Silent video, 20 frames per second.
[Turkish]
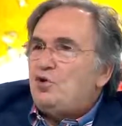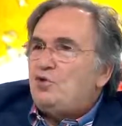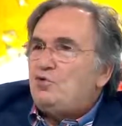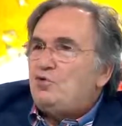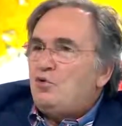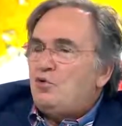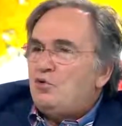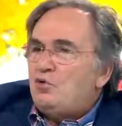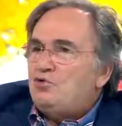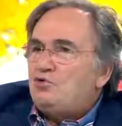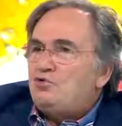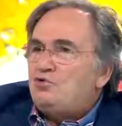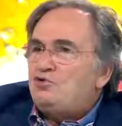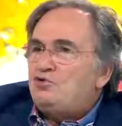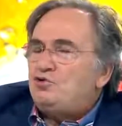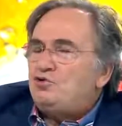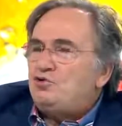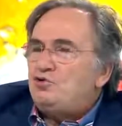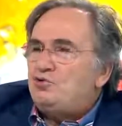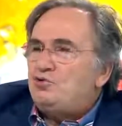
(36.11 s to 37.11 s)

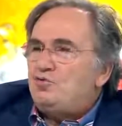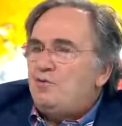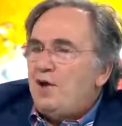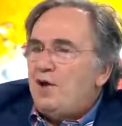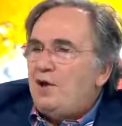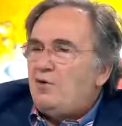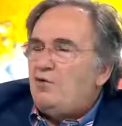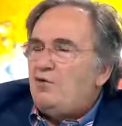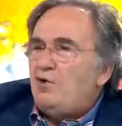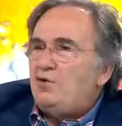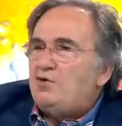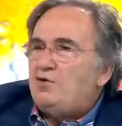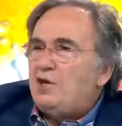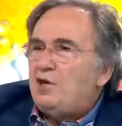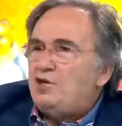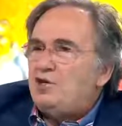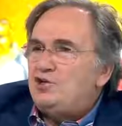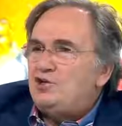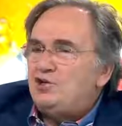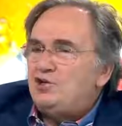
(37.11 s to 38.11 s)
koruyucudur ve
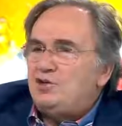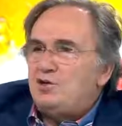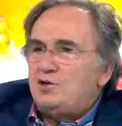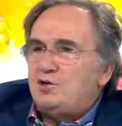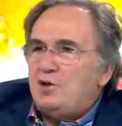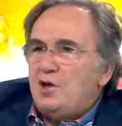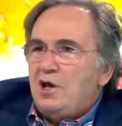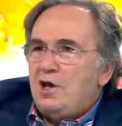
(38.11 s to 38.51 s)
önleyicidir.